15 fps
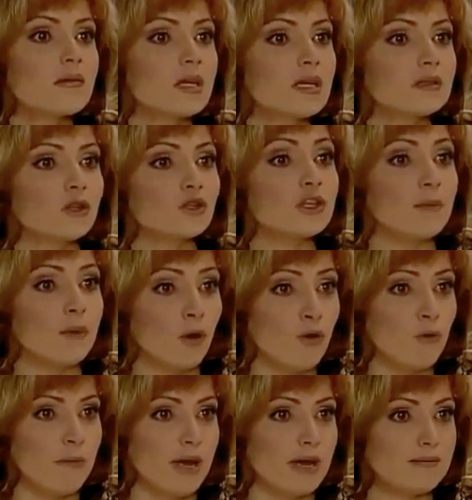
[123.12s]
No se
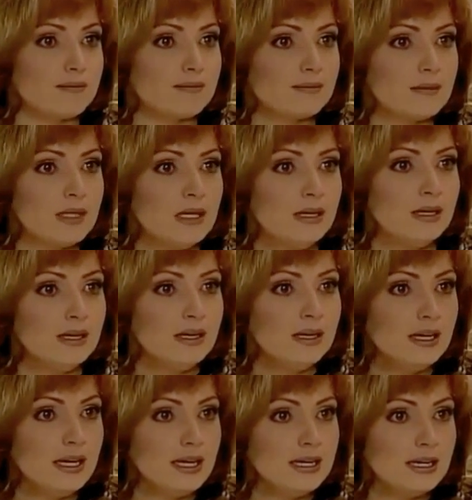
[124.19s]
preocupe.
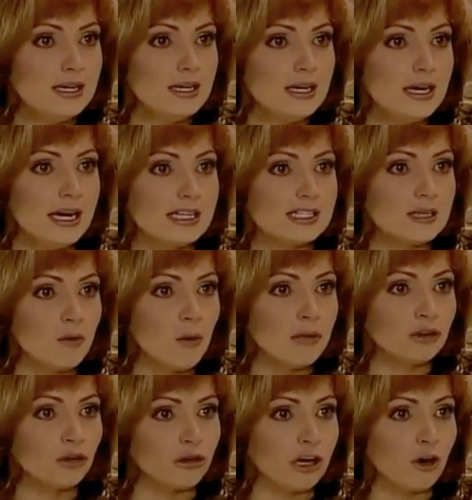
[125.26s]
En este
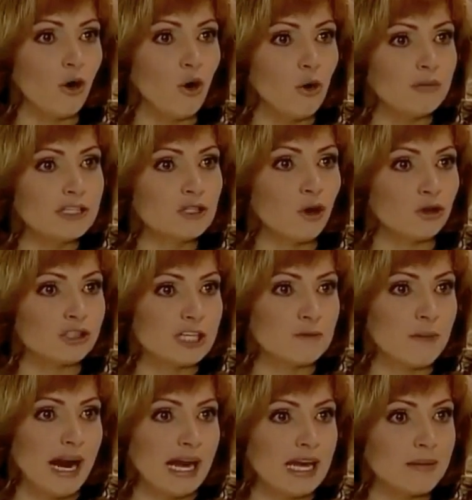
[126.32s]
momento recojo mis cosas
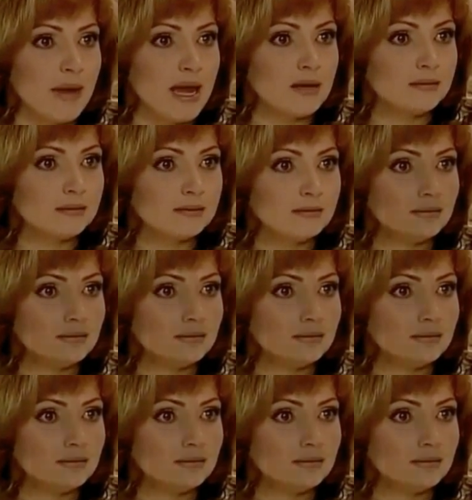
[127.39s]
para irme. Tus